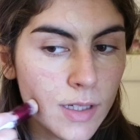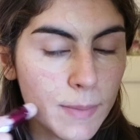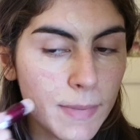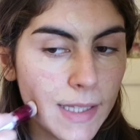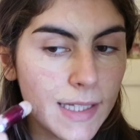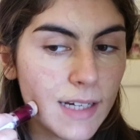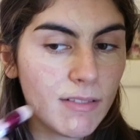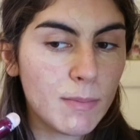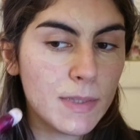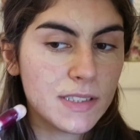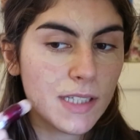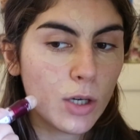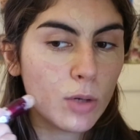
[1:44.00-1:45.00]
che in pratica va
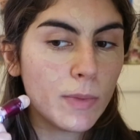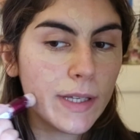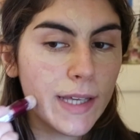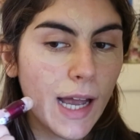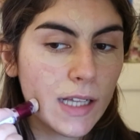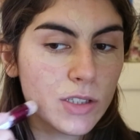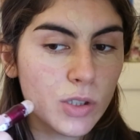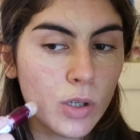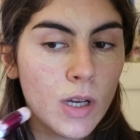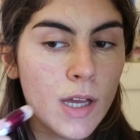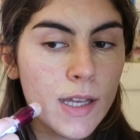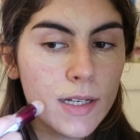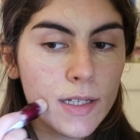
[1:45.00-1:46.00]
messa come il ghiaccio
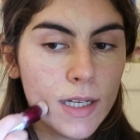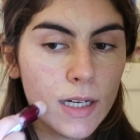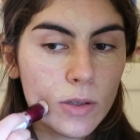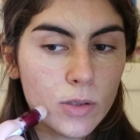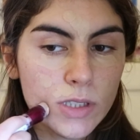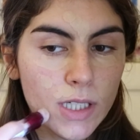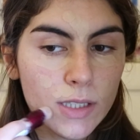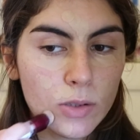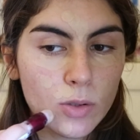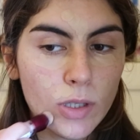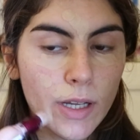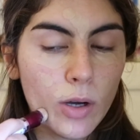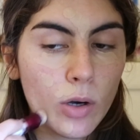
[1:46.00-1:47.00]
nel
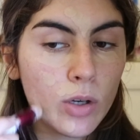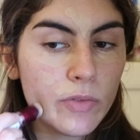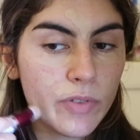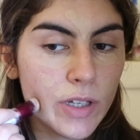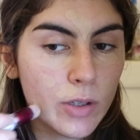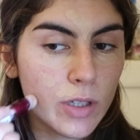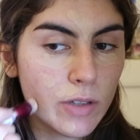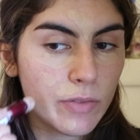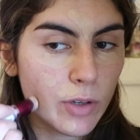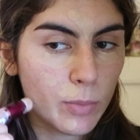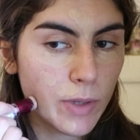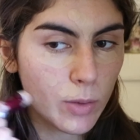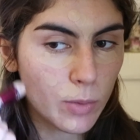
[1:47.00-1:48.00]
congelatore o in
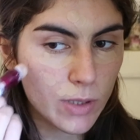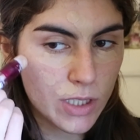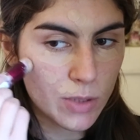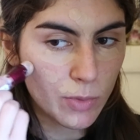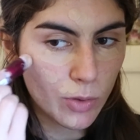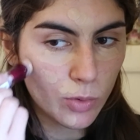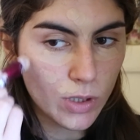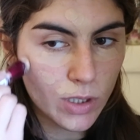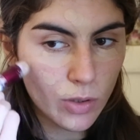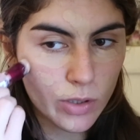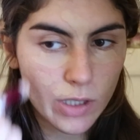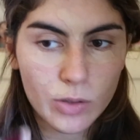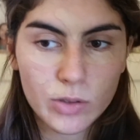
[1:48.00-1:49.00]
frigorifero per 15 minuti
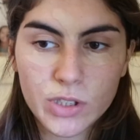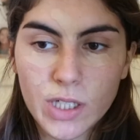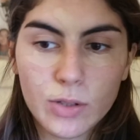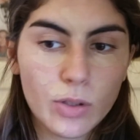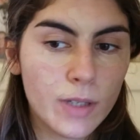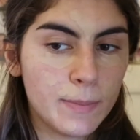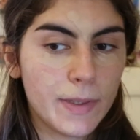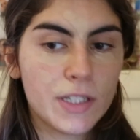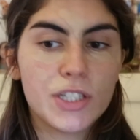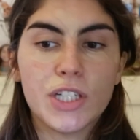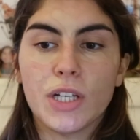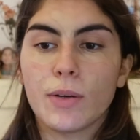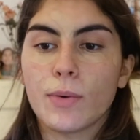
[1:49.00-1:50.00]
o nel congelatore per
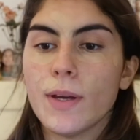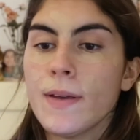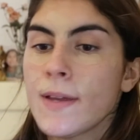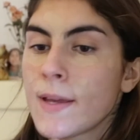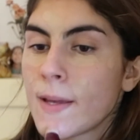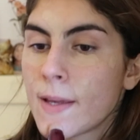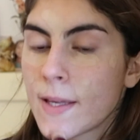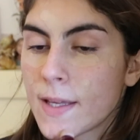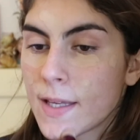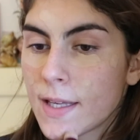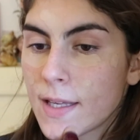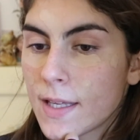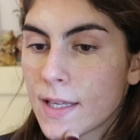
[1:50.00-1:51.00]
5
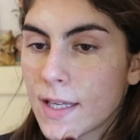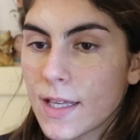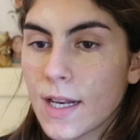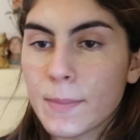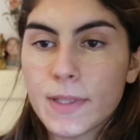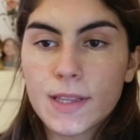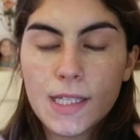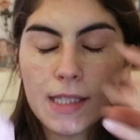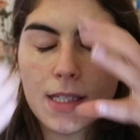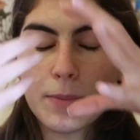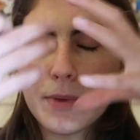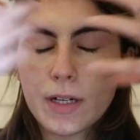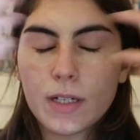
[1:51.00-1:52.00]
e la
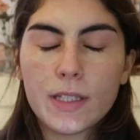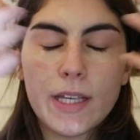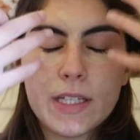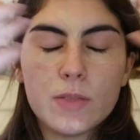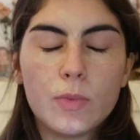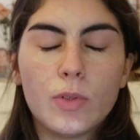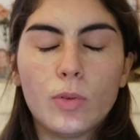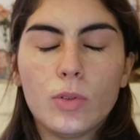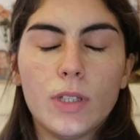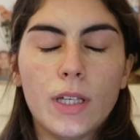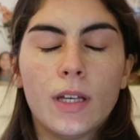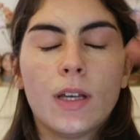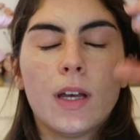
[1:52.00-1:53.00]
mettete per 10
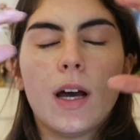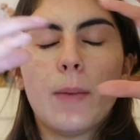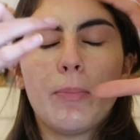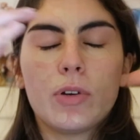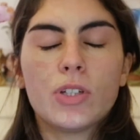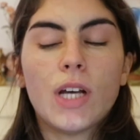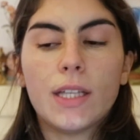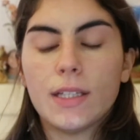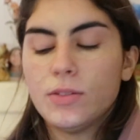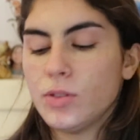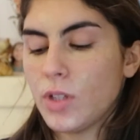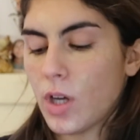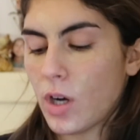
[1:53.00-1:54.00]
minuti appoggiata
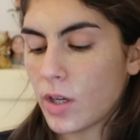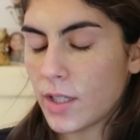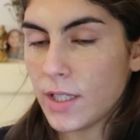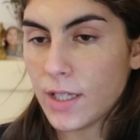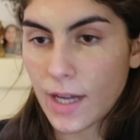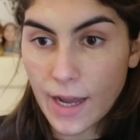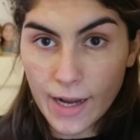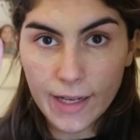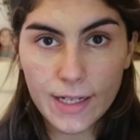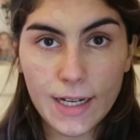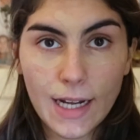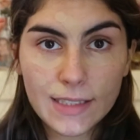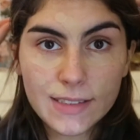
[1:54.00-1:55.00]
sugli occhi, ha anche
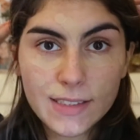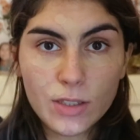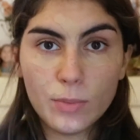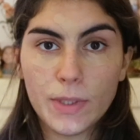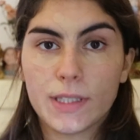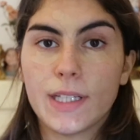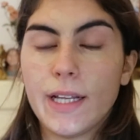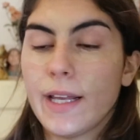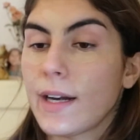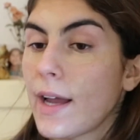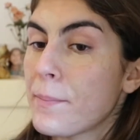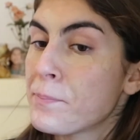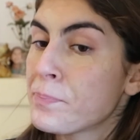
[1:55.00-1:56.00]
l'elastico per
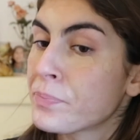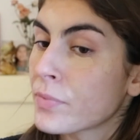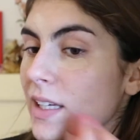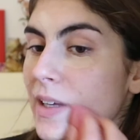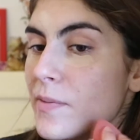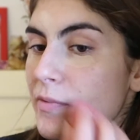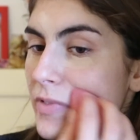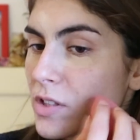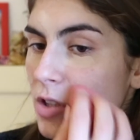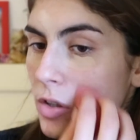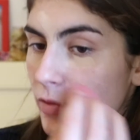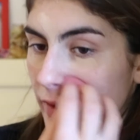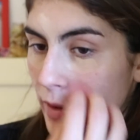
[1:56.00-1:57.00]
tenerla vi
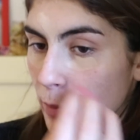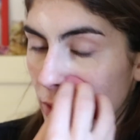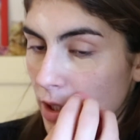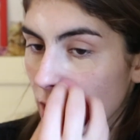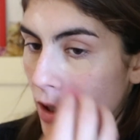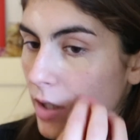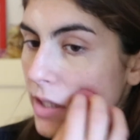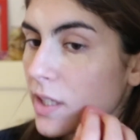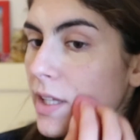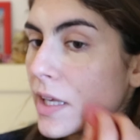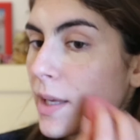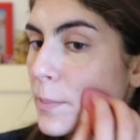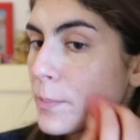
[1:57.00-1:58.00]
sgonfia un po' gli
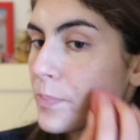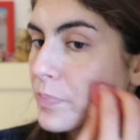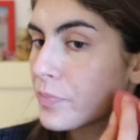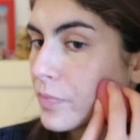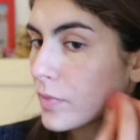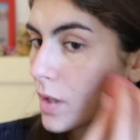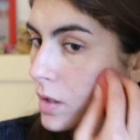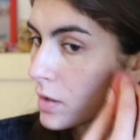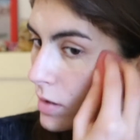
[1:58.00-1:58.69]
occhi e mm,